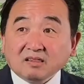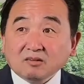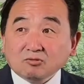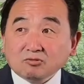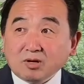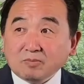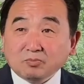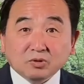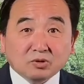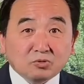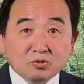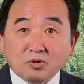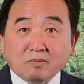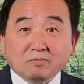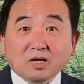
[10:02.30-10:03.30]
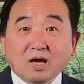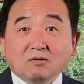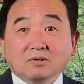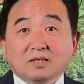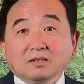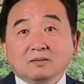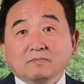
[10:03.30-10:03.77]
川普都选不了
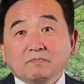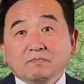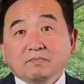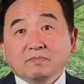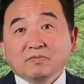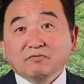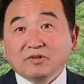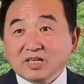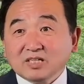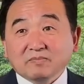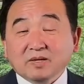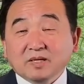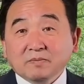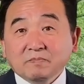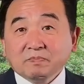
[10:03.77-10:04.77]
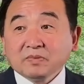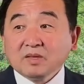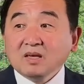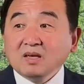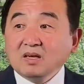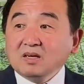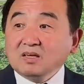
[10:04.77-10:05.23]
了。为什么？
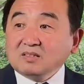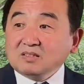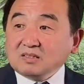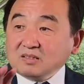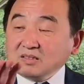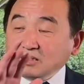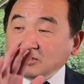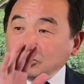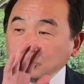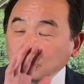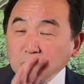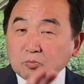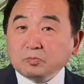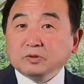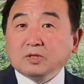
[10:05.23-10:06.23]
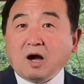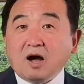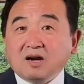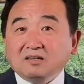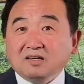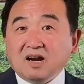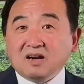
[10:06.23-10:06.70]
用不到
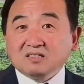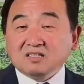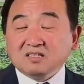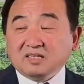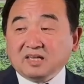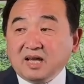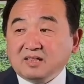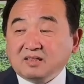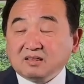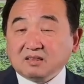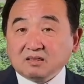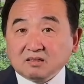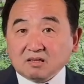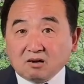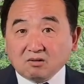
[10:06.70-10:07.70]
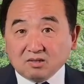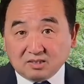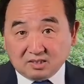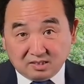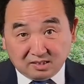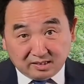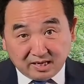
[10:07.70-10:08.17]
二零二四年，到了
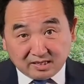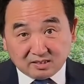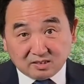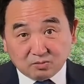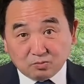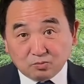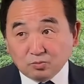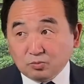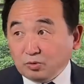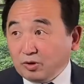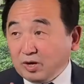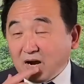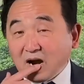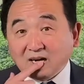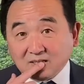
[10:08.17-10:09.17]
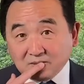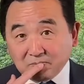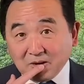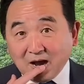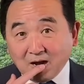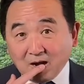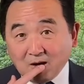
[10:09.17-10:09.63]
今天是五月二十
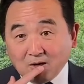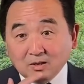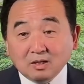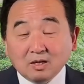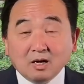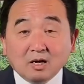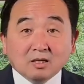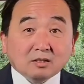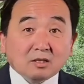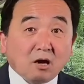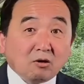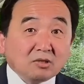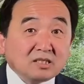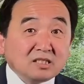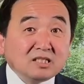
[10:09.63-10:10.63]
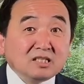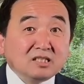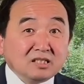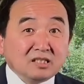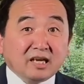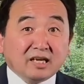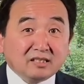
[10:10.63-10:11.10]
八号，到了
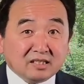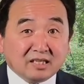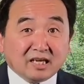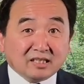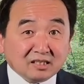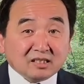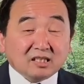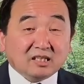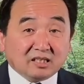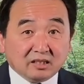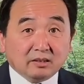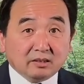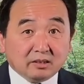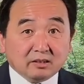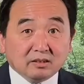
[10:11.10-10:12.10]
今年年底，